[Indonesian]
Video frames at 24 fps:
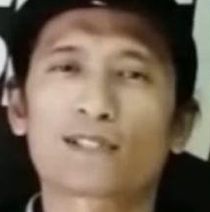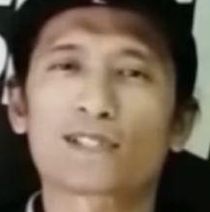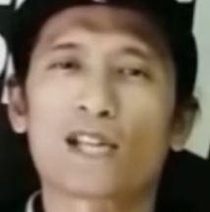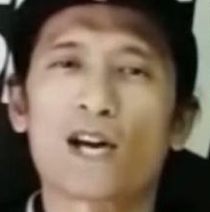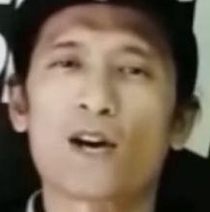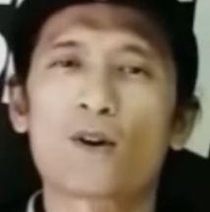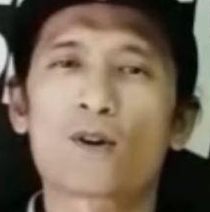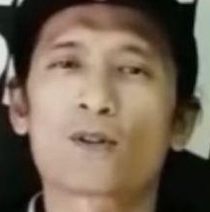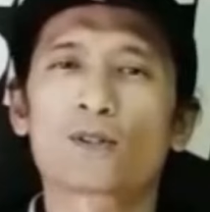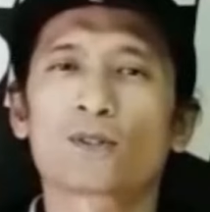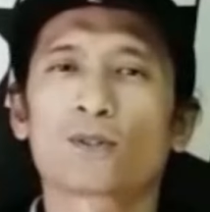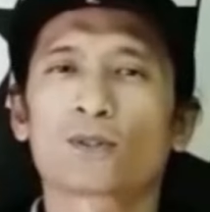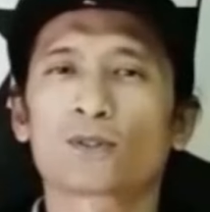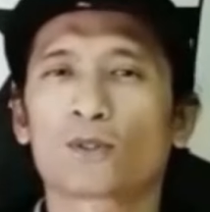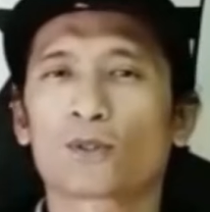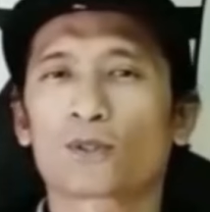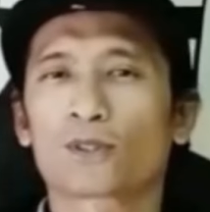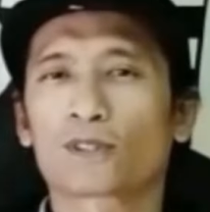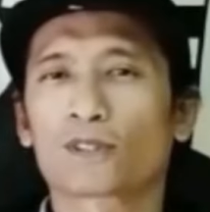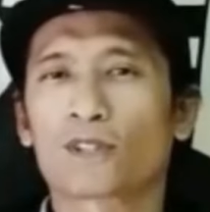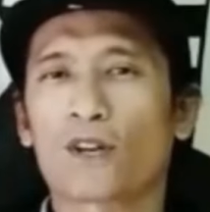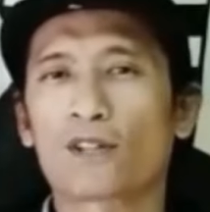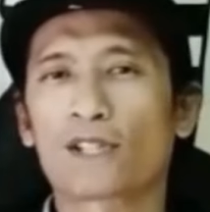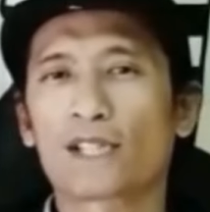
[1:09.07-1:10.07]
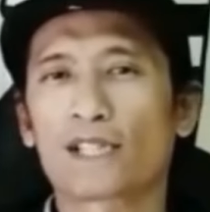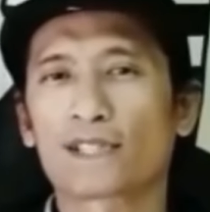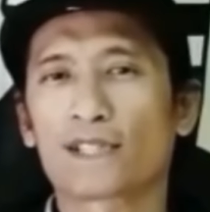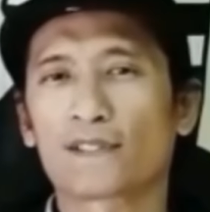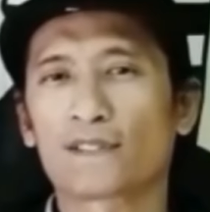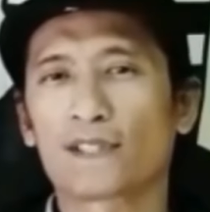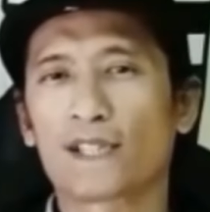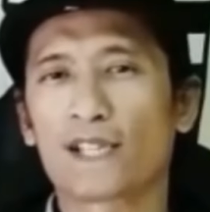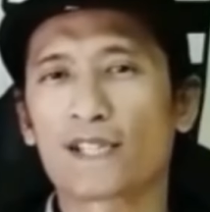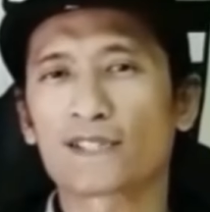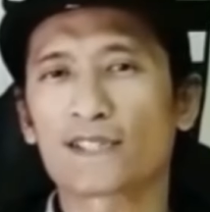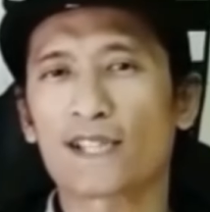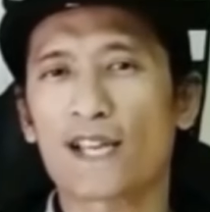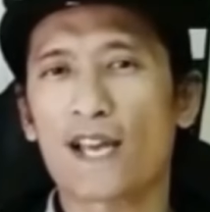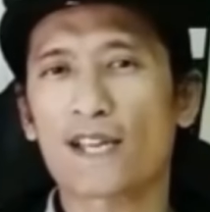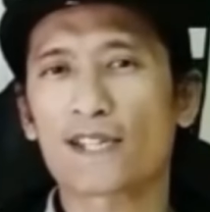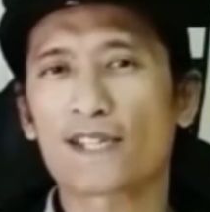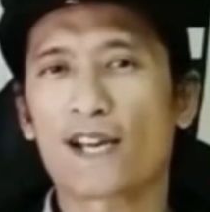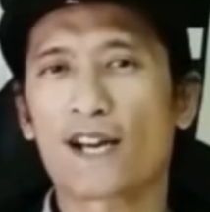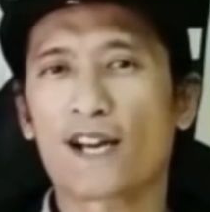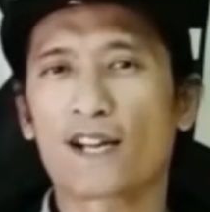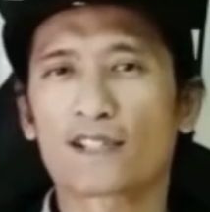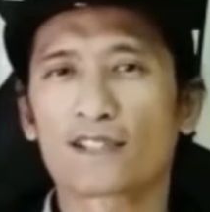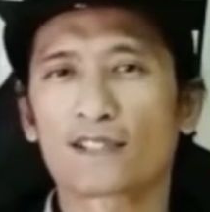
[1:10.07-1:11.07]
tahun untuk Ronet Indonesia
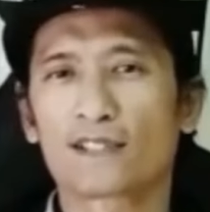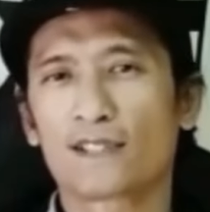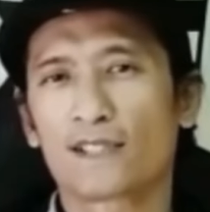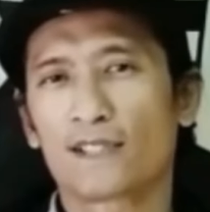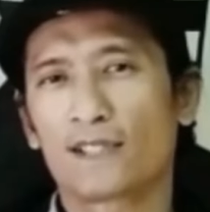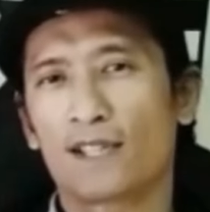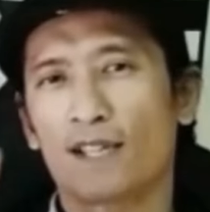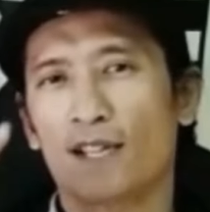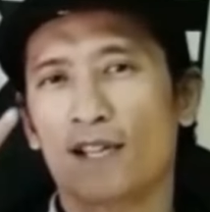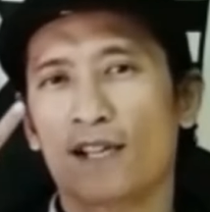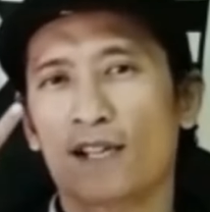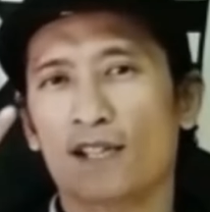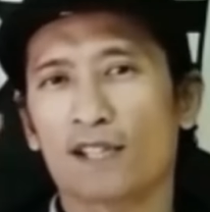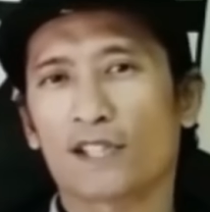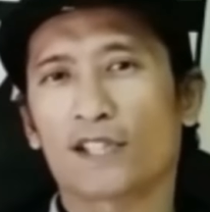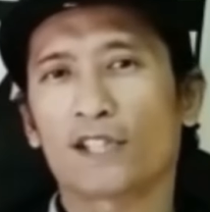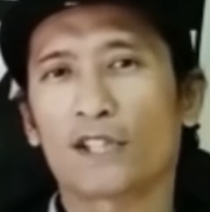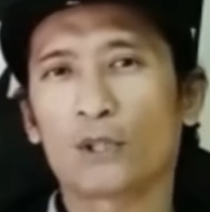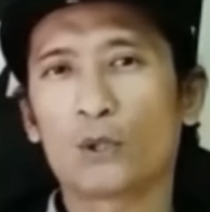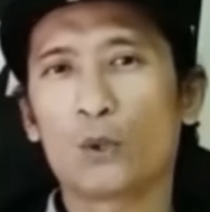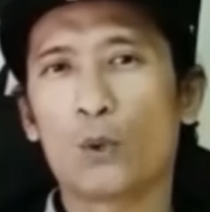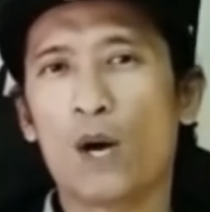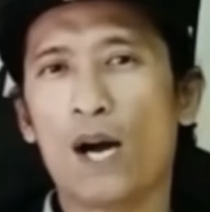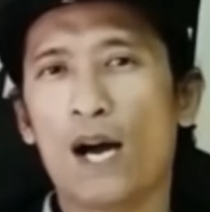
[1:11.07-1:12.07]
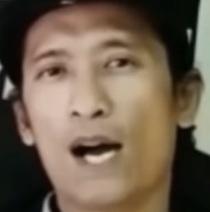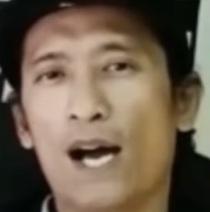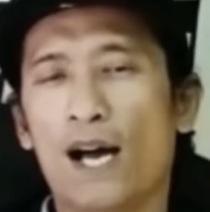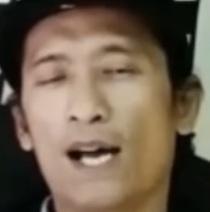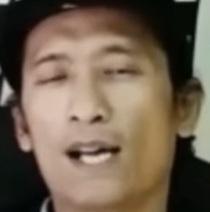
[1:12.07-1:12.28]
yang Kedua,